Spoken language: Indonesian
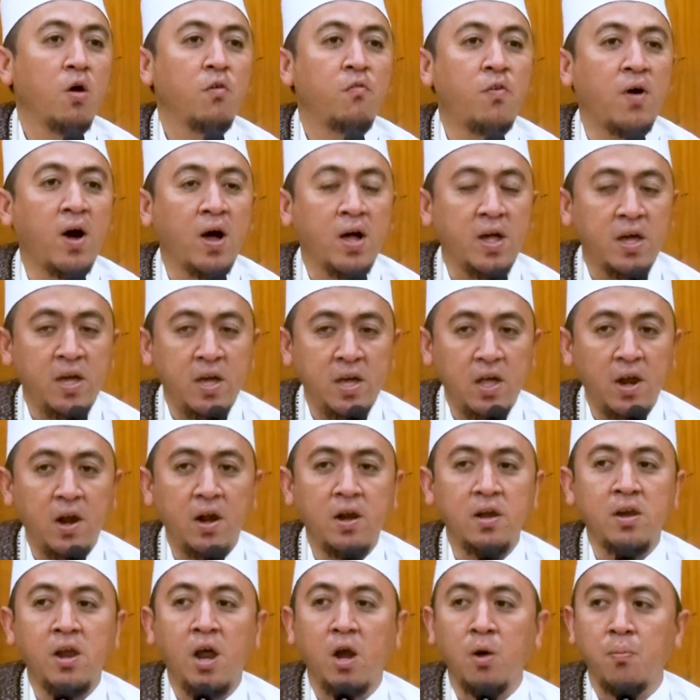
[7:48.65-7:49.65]

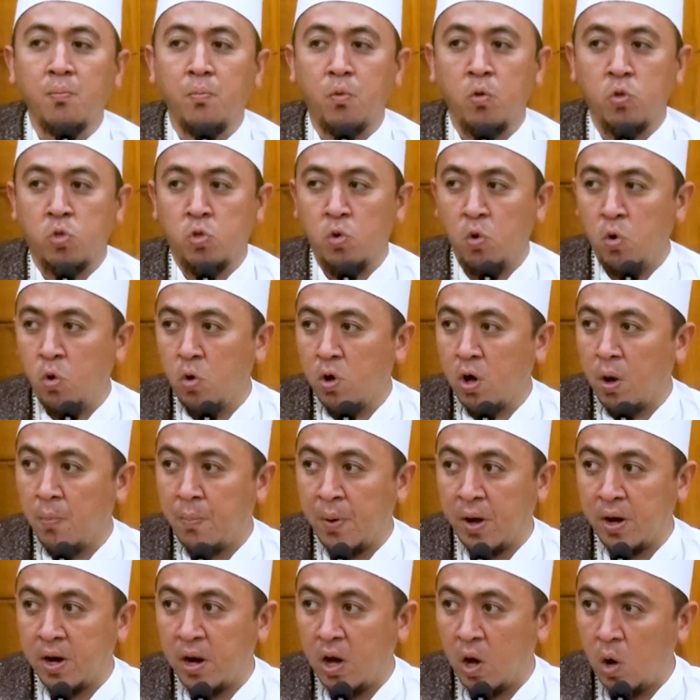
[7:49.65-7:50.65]
fakir dan butuh
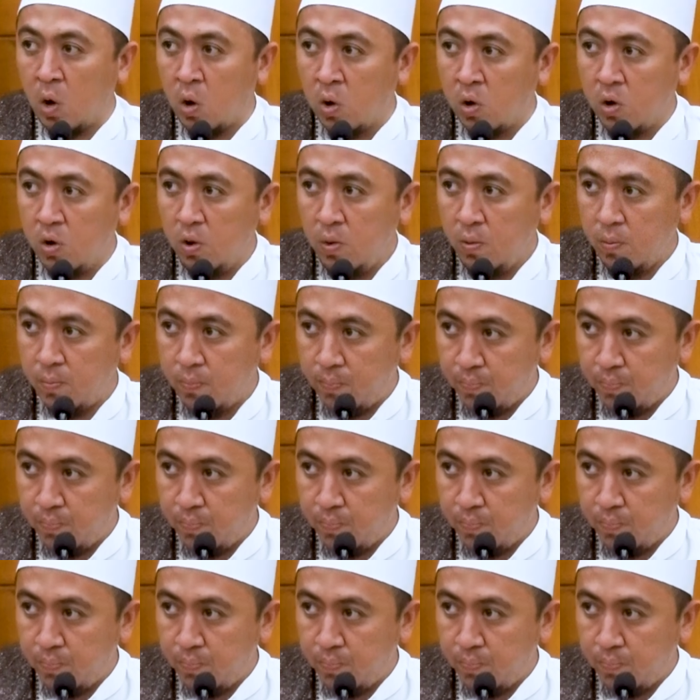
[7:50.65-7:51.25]
kepada All,